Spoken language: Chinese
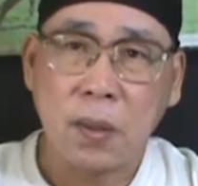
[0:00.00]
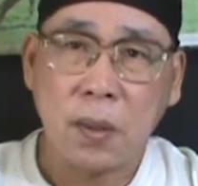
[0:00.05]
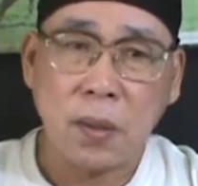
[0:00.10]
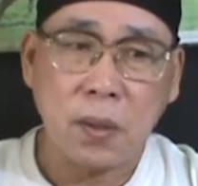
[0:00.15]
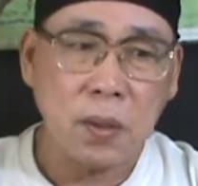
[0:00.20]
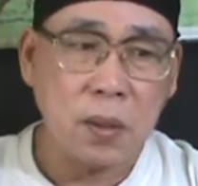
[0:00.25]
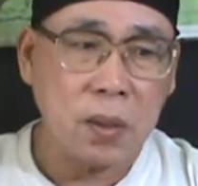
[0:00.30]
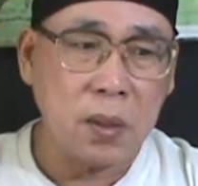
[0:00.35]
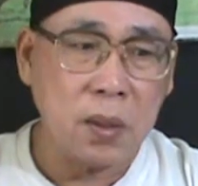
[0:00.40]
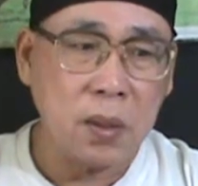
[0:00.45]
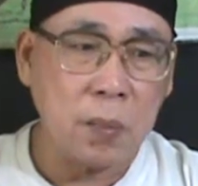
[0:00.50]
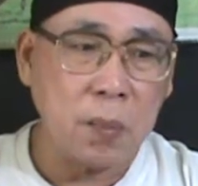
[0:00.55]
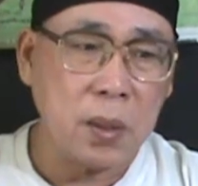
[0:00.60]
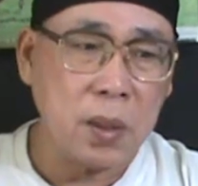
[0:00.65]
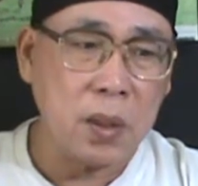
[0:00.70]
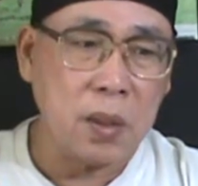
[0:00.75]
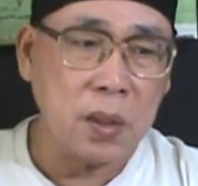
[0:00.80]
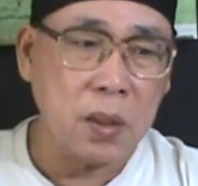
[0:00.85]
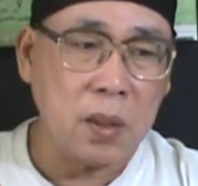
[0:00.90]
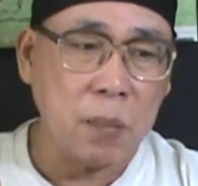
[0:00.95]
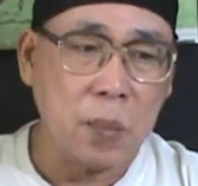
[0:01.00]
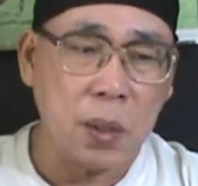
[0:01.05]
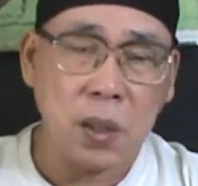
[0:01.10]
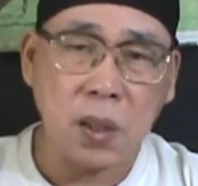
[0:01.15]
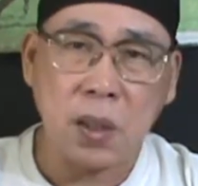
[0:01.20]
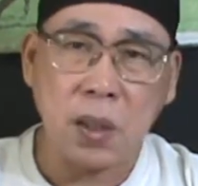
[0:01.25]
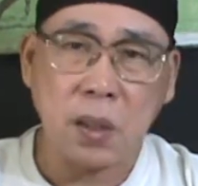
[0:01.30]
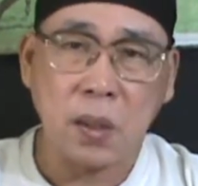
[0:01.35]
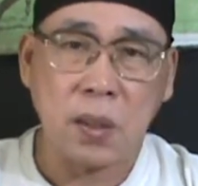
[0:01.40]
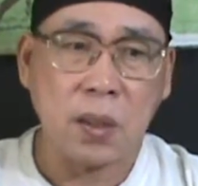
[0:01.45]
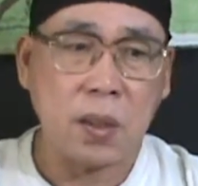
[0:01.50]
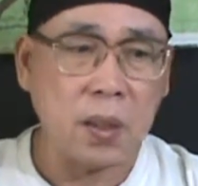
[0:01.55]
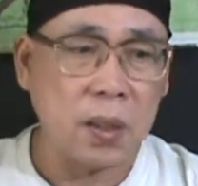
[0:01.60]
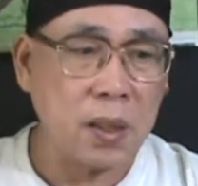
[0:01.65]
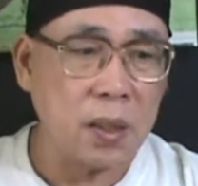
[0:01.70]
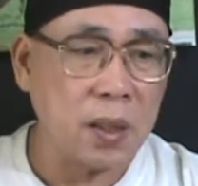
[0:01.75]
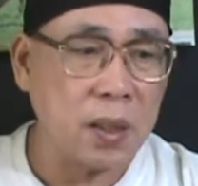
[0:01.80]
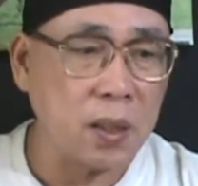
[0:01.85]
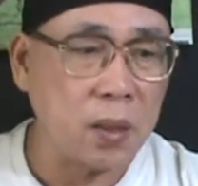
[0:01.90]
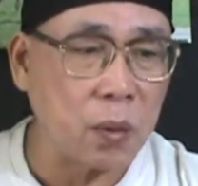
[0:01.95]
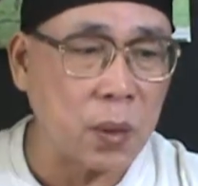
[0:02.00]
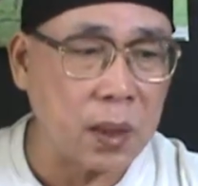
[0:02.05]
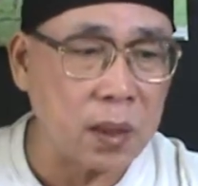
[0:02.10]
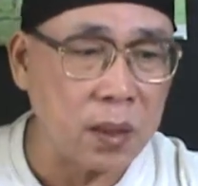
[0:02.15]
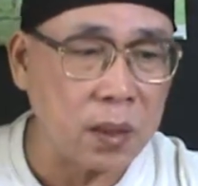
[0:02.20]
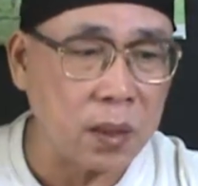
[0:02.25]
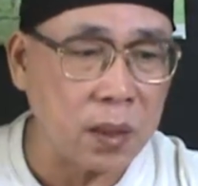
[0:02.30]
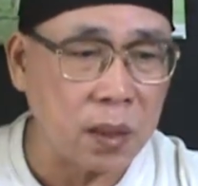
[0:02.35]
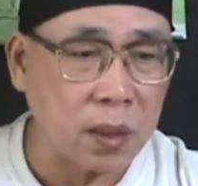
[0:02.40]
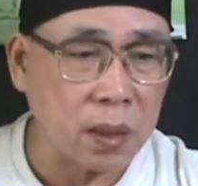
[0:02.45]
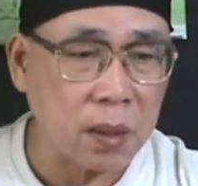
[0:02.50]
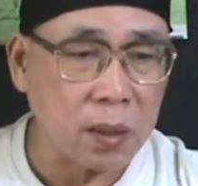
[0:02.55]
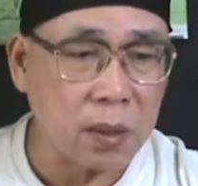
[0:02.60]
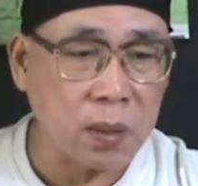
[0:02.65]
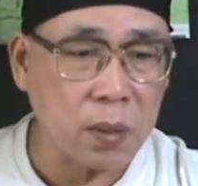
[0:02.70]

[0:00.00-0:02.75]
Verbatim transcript: 他说你们你们这里的那个软体哈，